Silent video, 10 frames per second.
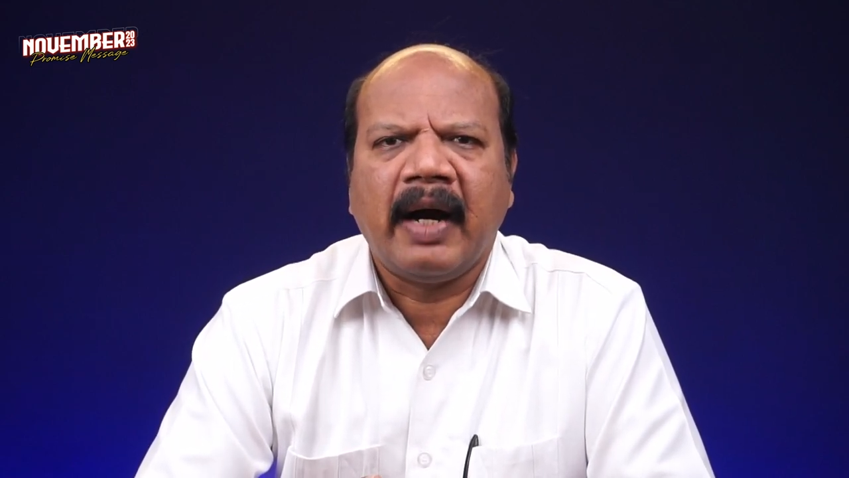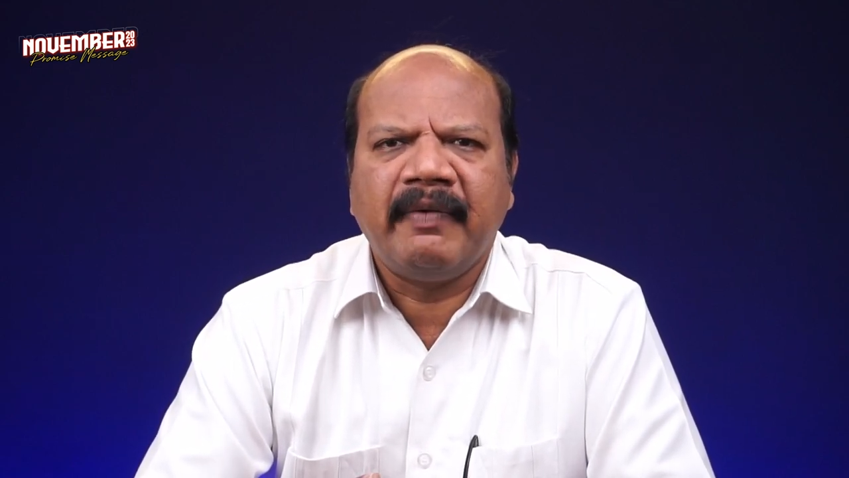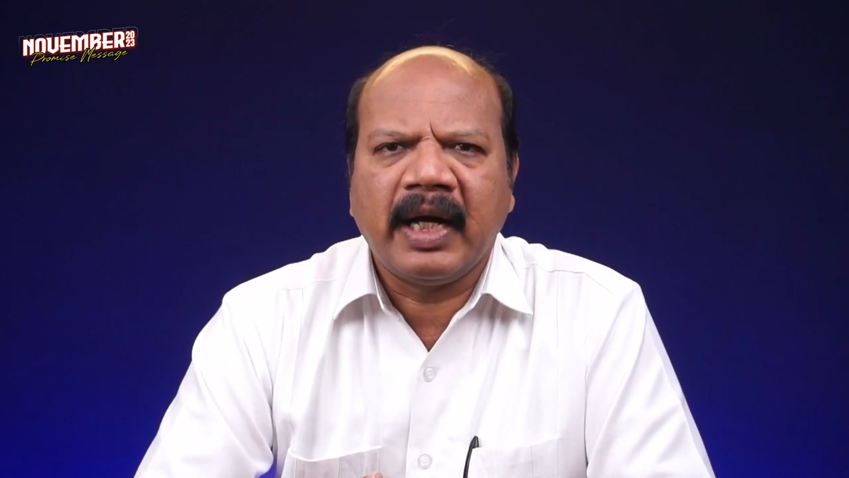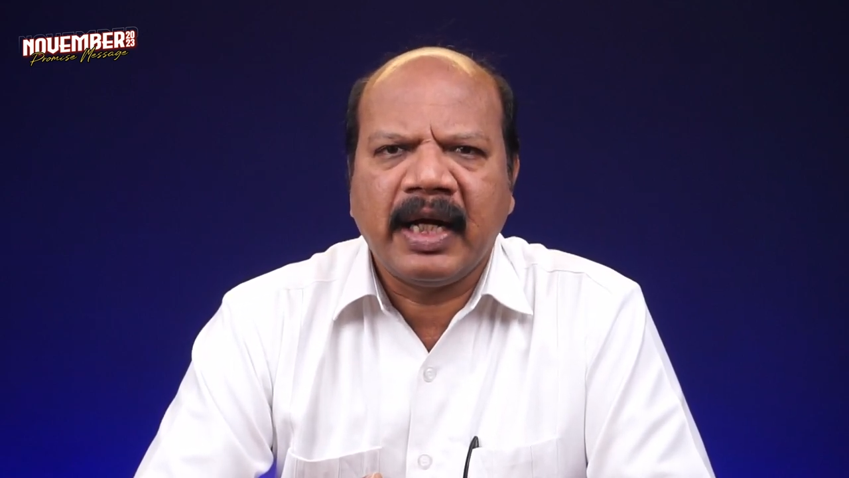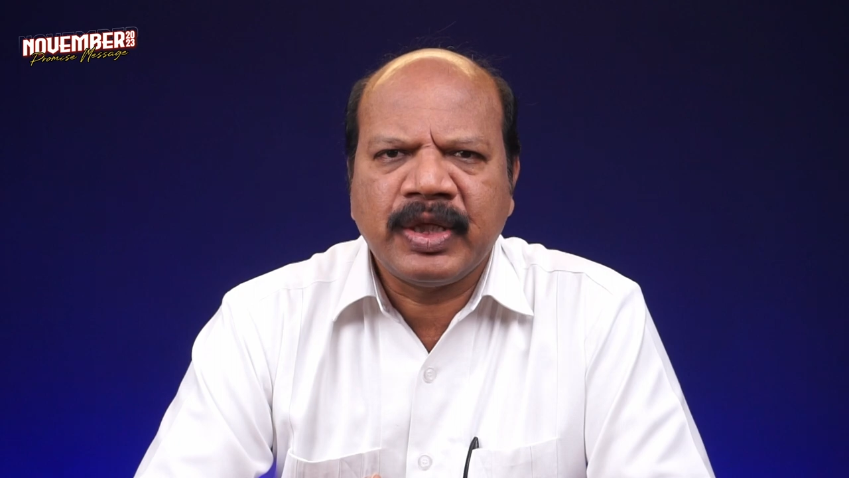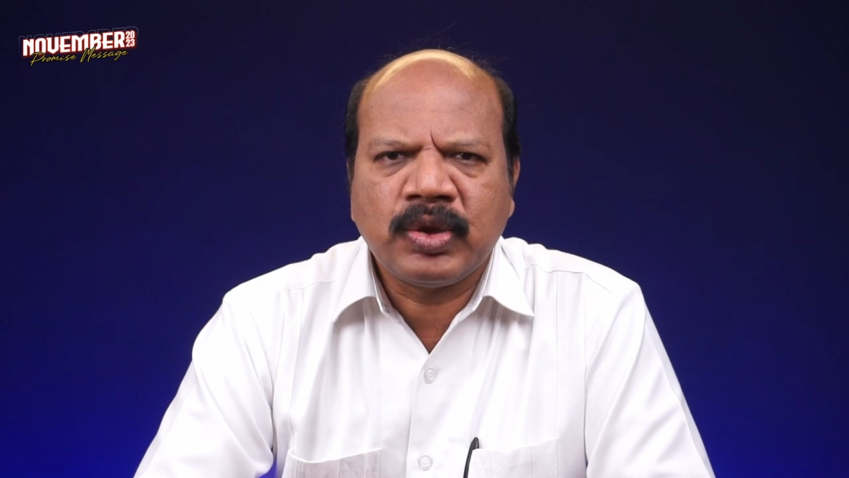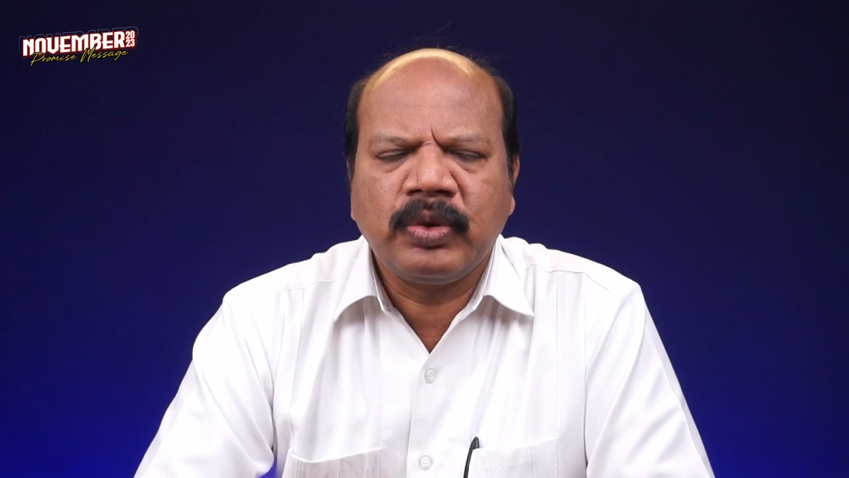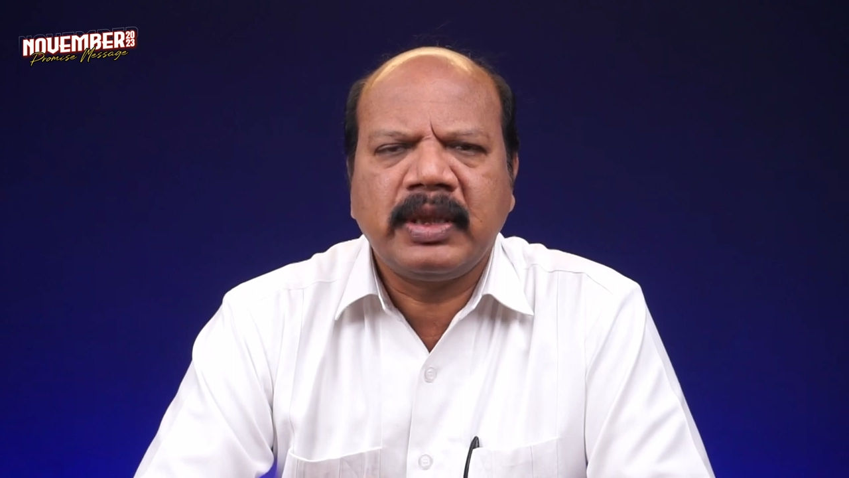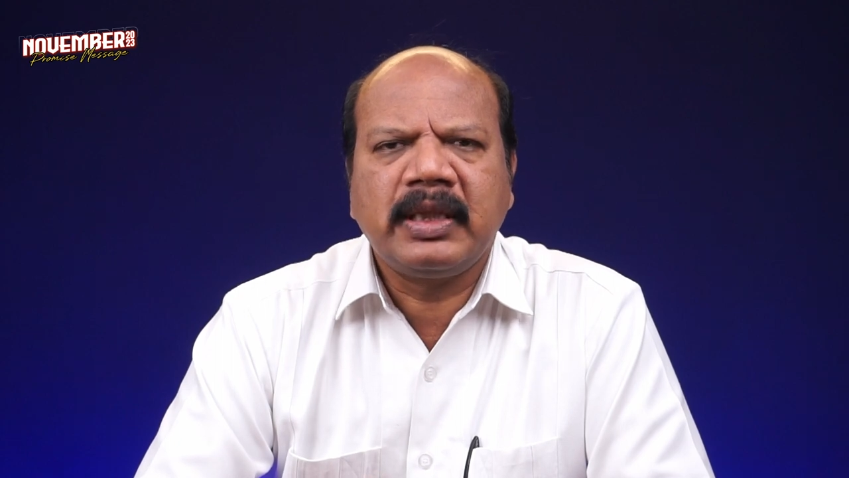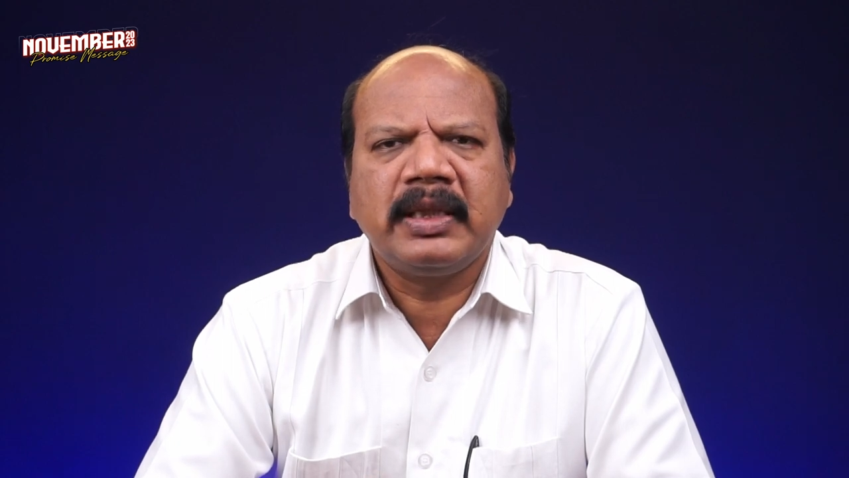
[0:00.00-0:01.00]
அவைகளை
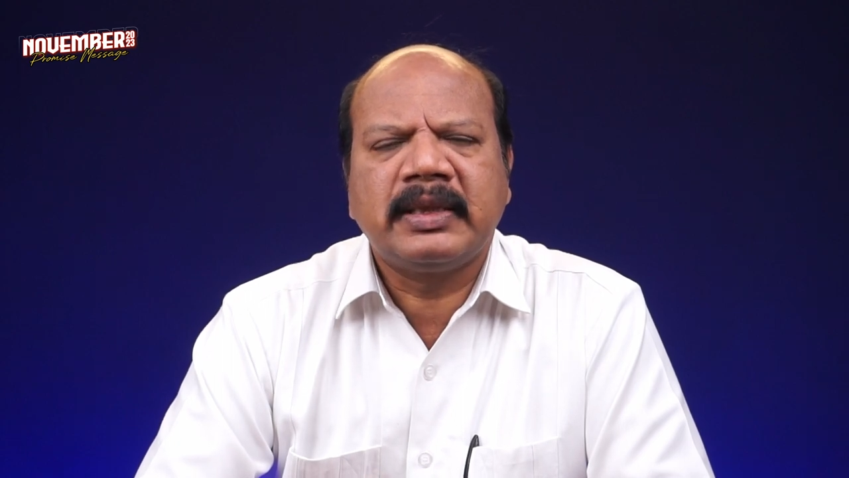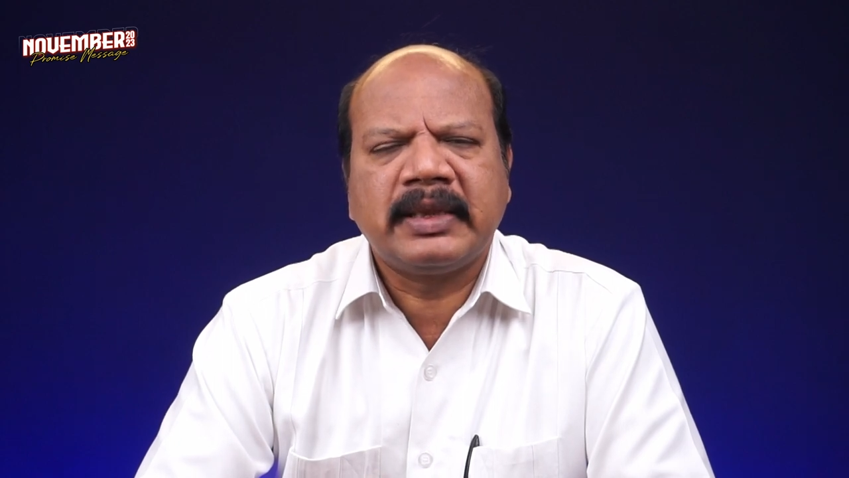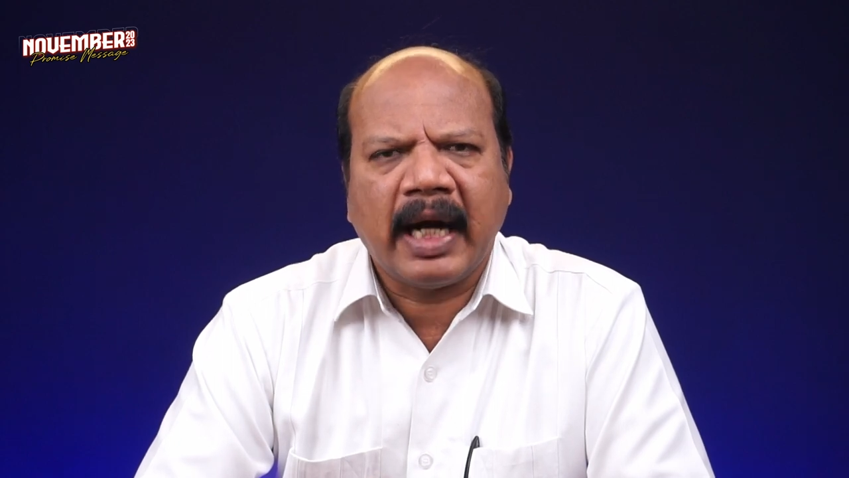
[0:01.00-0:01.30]
சுட்டு